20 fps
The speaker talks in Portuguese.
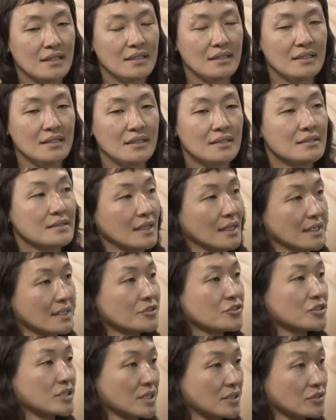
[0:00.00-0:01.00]
que, que
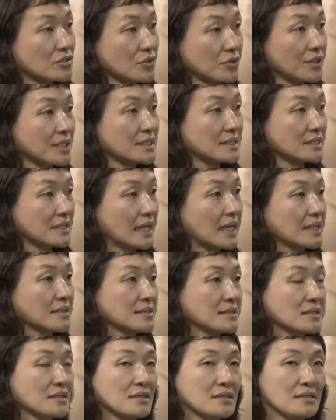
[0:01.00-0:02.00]
tem indicações, né,
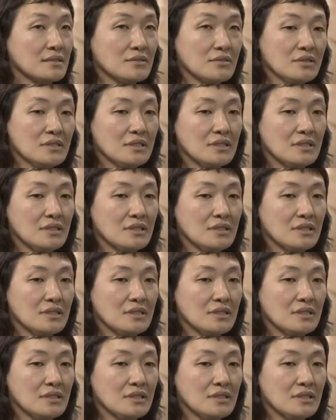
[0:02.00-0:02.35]
assim, que,